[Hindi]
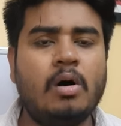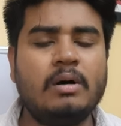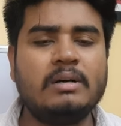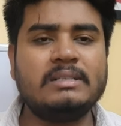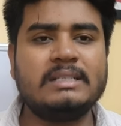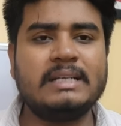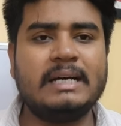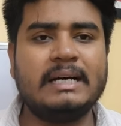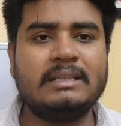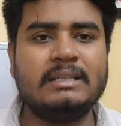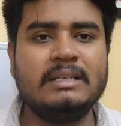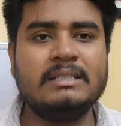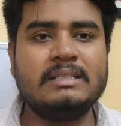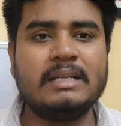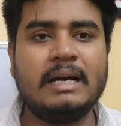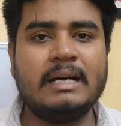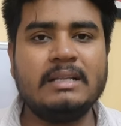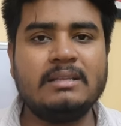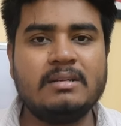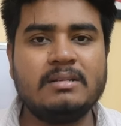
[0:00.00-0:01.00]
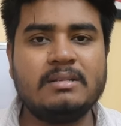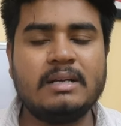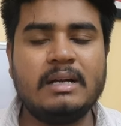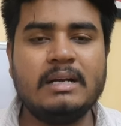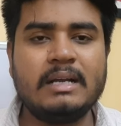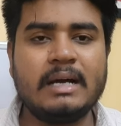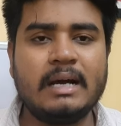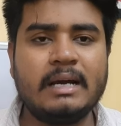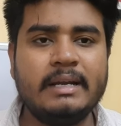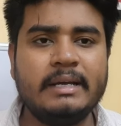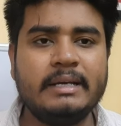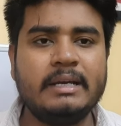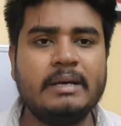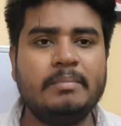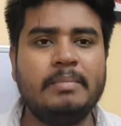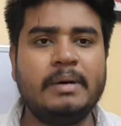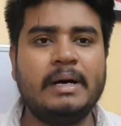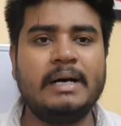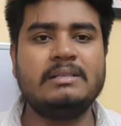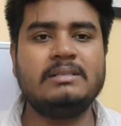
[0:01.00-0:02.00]
और साथ ही साथ रिजल्ट आने के
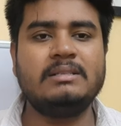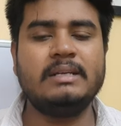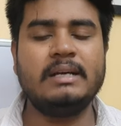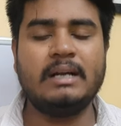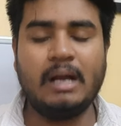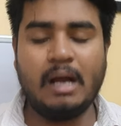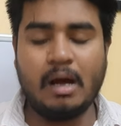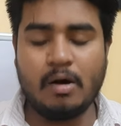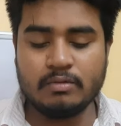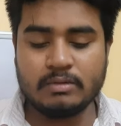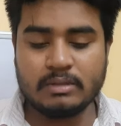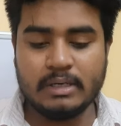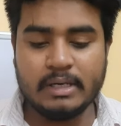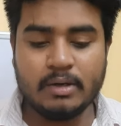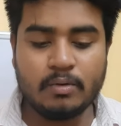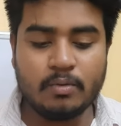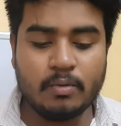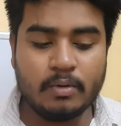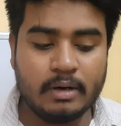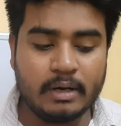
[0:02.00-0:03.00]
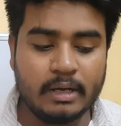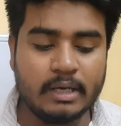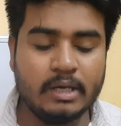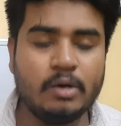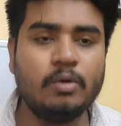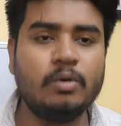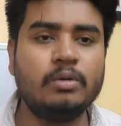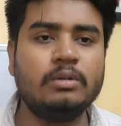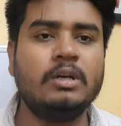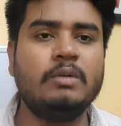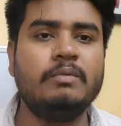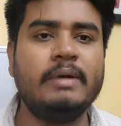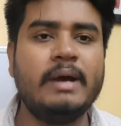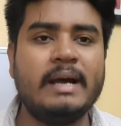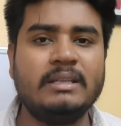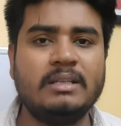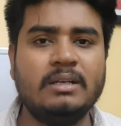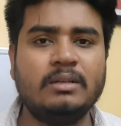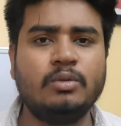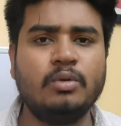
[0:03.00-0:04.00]
बाद से काउंसलिंग को नहीं होते हुए
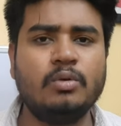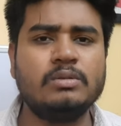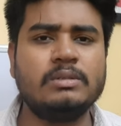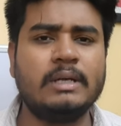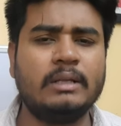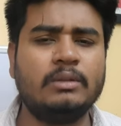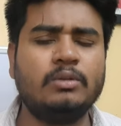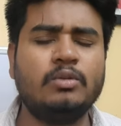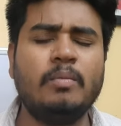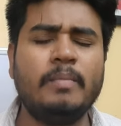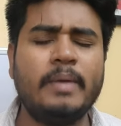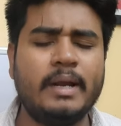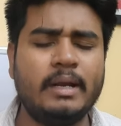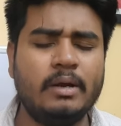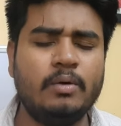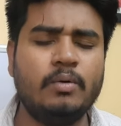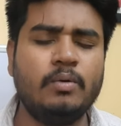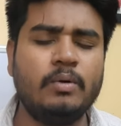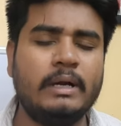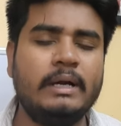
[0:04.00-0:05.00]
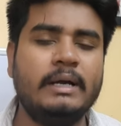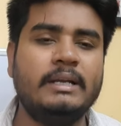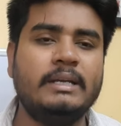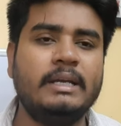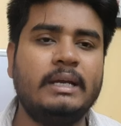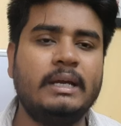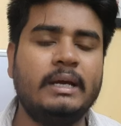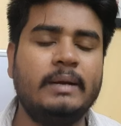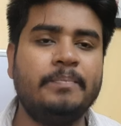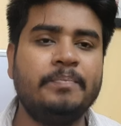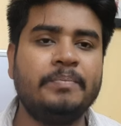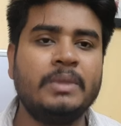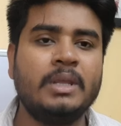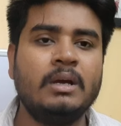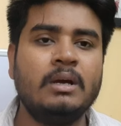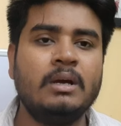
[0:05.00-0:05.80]
आई थिंक दो दो महीने हो गए हैं ठीक है